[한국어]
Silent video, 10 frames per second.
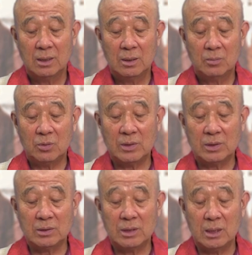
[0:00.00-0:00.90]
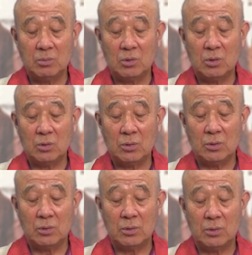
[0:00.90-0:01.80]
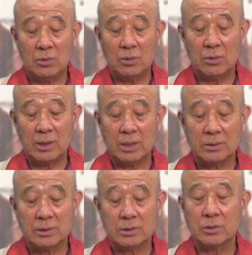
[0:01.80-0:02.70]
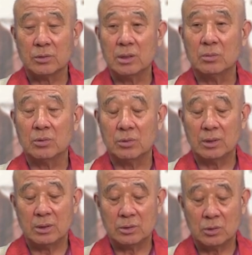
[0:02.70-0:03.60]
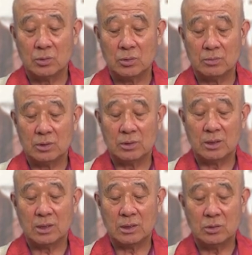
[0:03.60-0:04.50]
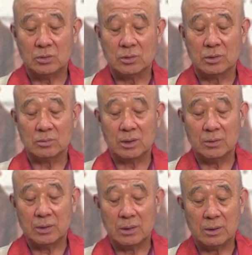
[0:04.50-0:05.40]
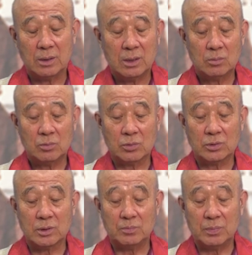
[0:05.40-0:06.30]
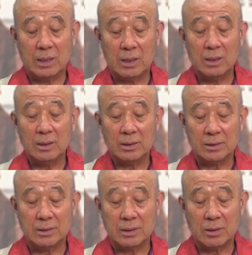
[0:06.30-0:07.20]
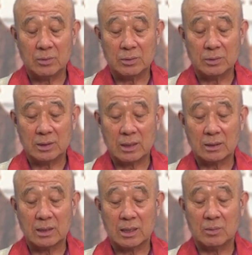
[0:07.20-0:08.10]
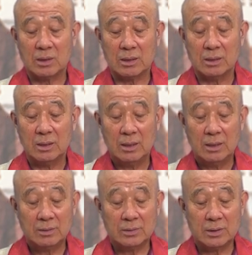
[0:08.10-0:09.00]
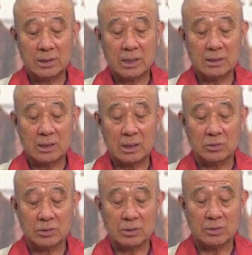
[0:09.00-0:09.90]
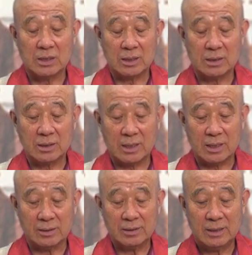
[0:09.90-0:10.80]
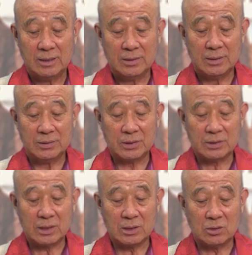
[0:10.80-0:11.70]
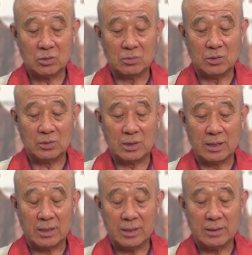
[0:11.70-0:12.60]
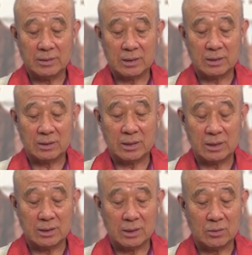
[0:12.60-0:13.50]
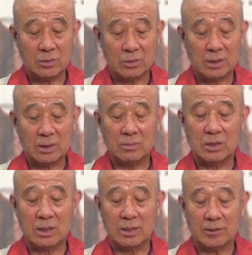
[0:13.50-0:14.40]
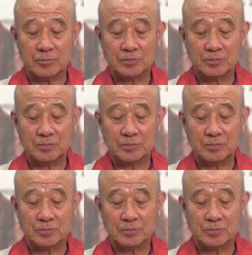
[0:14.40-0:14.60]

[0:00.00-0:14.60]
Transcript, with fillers: 보면은 일본에 그 있어요. 일본에서도 뭐 대단하죠. 지금 해외 불교 전파하고 어, 이제 각 나라마다 이제 사신을 하고 있습니다. 그러나 어, 역사적으로 볼 때 이제 그렇다는 얘기고 그렇기 때문에